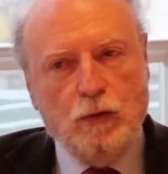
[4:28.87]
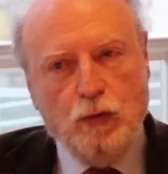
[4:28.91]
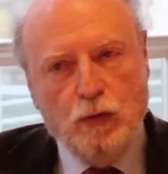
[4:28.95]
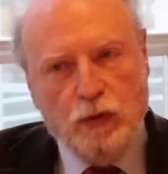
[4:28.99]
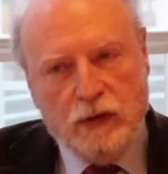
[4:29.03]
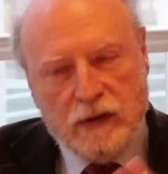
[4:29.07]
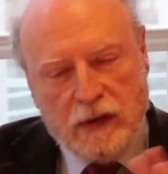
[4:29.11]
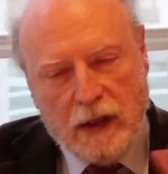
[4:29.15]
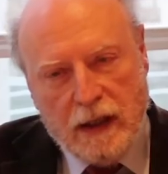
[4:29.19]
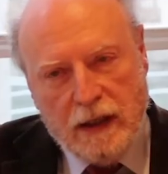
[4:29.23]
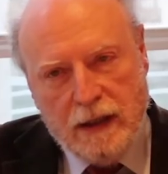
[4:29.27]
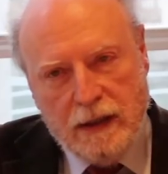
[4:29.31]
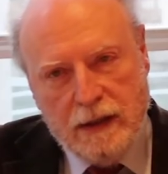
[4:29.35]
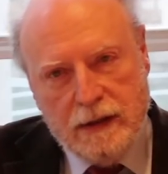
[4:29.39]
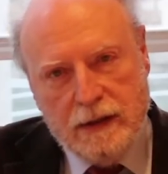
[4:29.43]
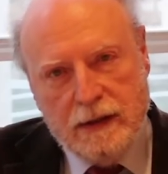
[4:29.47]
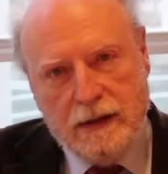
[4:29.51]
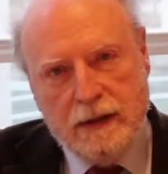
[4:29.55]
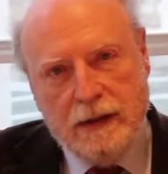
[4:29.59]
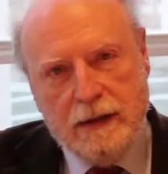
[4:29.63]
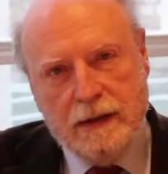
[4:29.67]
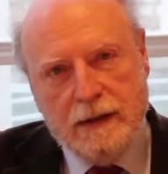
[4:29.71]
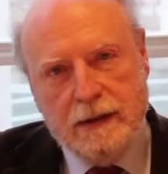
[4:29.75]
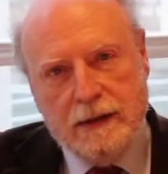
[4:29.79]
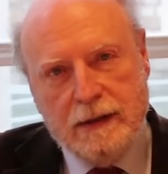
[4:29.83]
Tout ça,
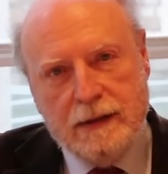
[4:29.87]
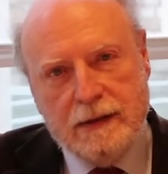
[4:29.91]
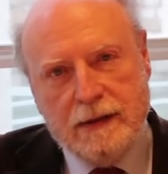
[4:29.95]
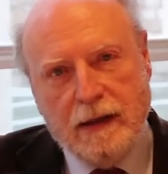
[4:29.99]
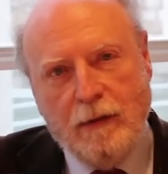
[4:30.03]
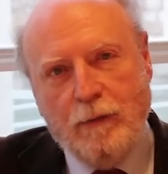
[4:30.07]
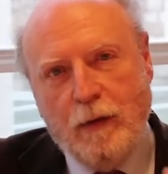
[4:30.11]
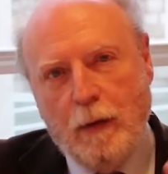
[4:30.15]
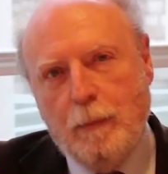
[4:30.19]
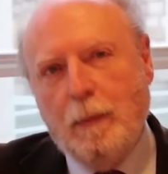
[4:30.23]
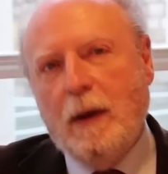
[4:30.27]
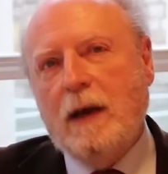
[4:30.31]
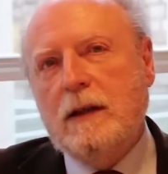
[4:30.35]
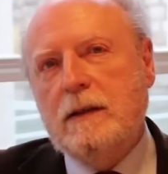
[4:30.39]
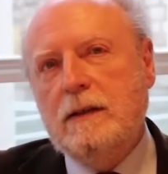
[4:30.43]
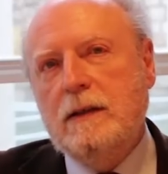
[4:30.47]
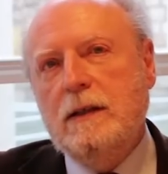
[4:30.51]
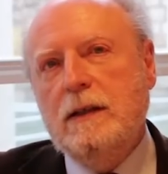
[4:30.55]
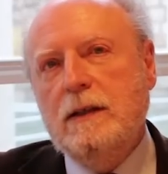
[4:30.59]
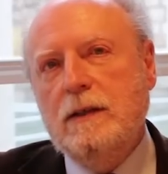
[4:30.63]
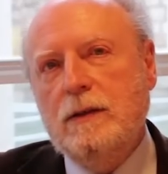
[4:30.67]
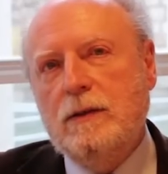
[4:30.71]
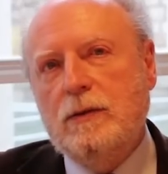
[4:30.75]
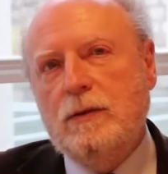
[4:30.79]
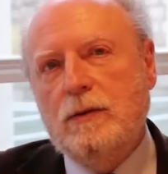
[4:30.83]
ça fait
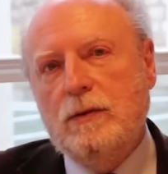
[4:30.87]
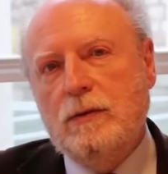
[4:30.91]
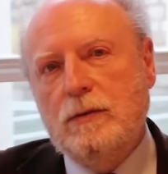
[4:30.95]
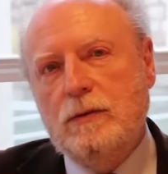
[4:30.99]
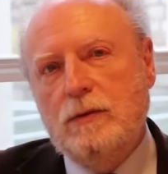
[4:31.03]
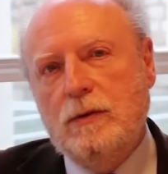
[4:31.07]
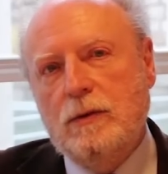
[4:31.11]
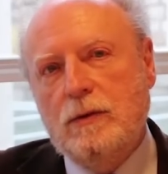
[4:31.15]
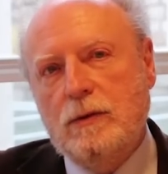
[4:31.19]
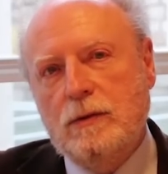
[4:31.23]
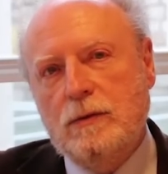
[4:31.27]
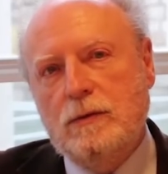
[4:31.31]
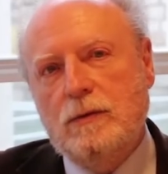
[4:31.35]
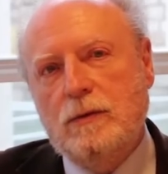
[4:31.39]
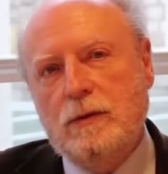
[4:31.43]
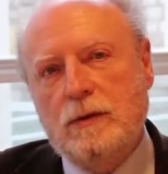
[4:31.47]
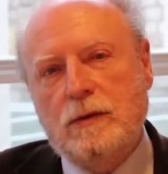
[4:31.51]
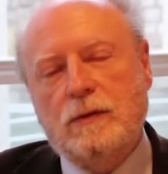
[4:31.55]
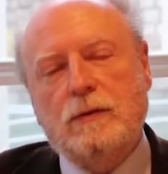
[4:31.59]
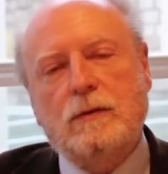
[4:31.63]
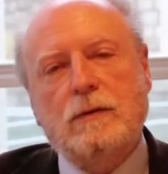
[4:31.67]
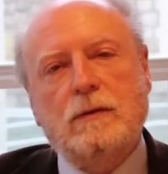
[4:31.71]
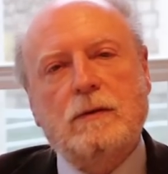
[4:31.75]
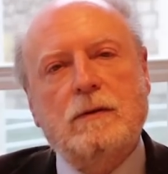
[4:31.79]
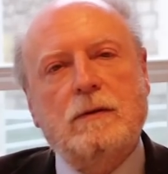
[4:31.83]
partie de, de
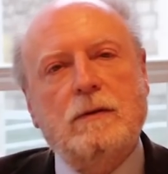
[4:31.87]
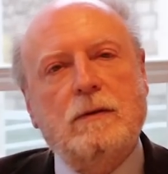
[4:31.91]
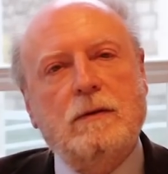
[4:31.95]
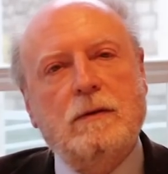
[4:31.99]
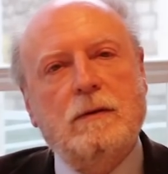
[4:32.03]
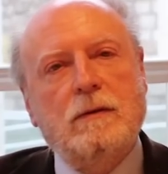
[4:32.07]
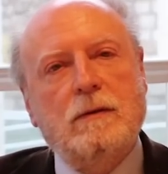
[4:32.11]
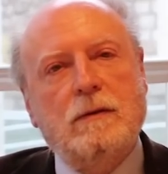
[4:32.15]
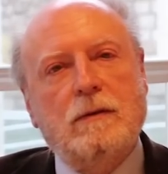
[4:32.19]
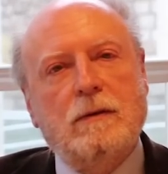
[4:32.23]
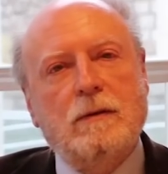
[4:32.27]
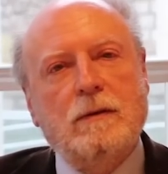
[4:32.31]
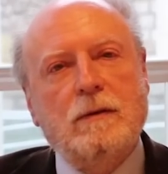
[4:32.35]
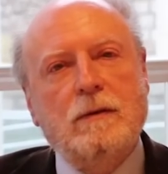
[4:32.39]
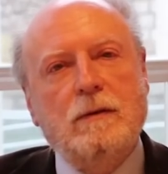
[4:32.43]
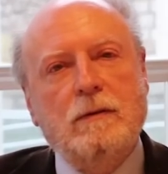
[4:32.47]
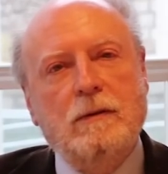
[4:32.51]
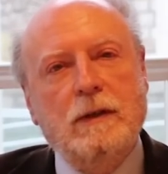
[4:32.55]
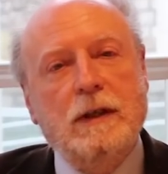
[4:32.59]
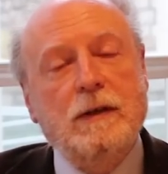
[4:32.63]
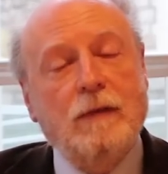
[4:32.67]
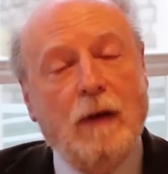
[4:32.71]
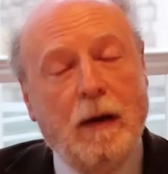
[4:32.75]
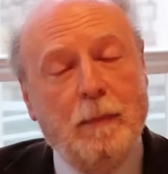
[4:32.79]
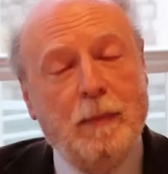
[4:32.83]
ce que le
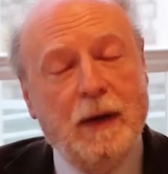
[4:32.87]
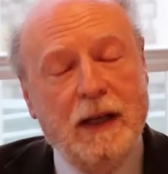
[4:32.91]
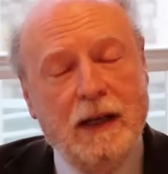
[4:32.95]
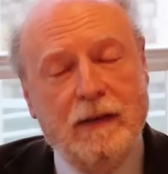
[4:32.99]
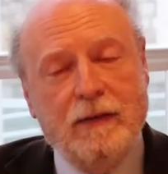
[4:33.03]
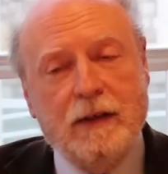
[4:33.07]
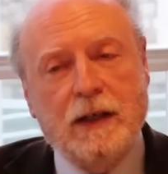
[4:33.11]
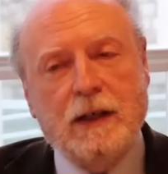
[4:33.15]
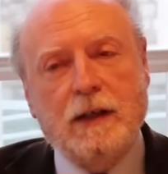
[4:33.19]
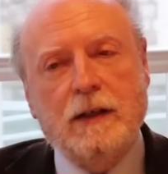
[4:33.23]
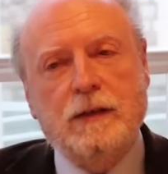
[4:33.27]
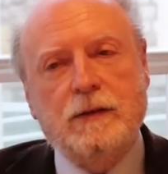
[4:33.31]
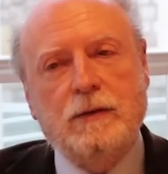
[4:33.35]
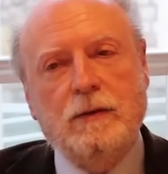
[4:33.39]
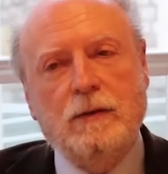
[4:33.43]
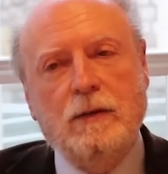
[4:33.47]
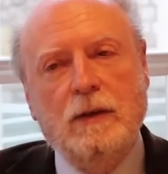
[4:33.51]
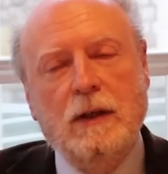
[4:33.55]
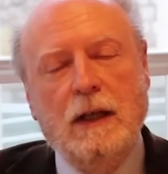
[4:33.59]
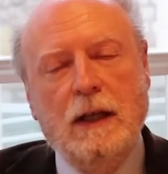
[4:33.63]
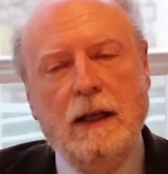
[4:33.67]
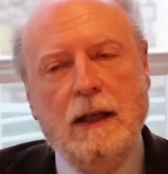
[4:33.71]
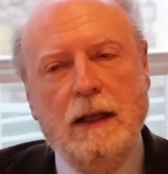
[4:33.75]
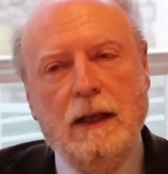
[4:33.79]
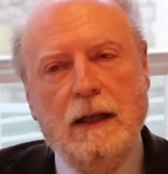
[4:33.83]
livre appelle avec raison
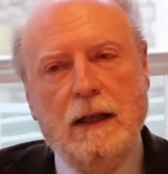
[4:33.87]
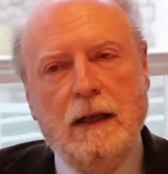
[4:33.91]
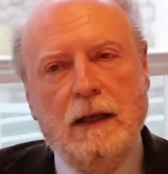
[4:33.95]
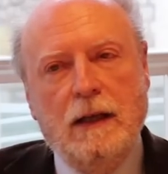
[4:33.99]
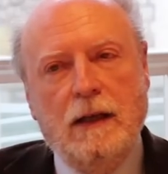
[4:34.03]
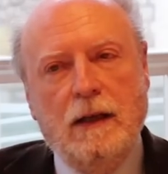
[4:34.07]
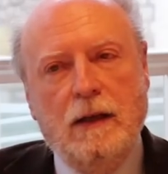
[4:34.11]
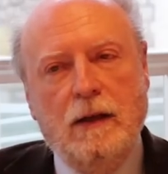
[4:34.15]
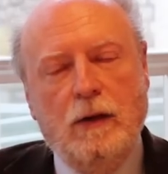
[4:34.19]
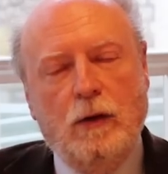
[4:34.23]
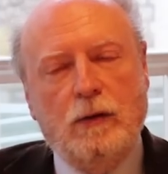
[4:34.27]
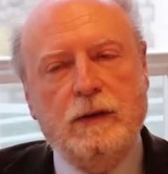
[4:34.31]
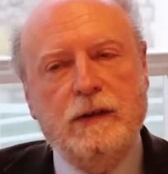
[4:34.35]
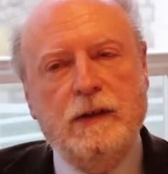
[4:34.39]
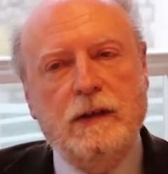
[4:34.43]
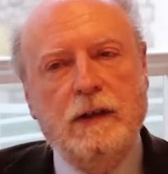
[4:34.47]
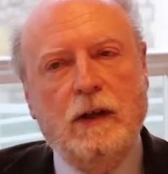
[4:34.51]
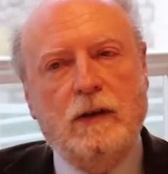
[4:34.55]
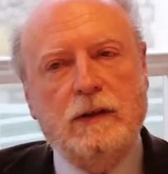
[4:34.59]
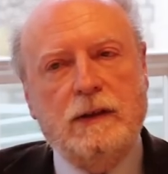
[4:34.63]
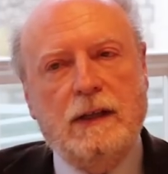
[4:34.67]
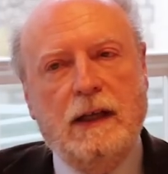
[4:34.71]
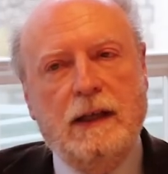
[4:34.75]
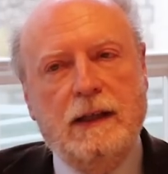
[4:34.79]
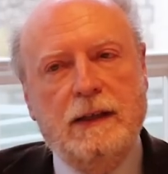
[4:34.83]

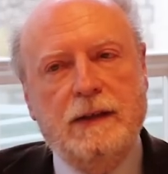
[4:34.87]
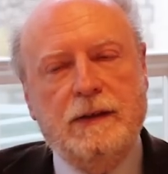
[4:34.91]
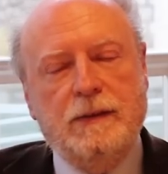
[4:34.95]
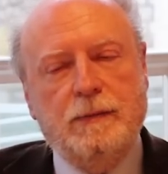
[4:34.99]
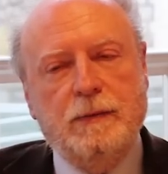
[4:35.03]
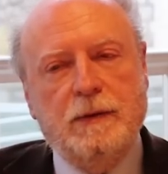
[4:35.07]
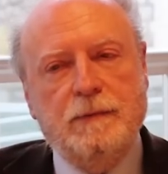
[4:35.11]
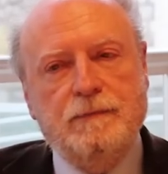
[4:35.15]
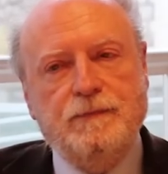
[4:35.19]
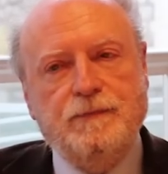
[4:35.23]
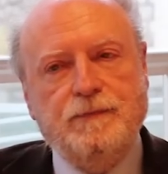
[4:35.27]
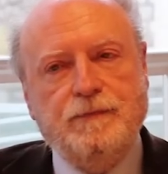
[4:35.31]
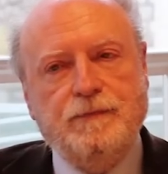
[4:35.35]
l'occidentalisme.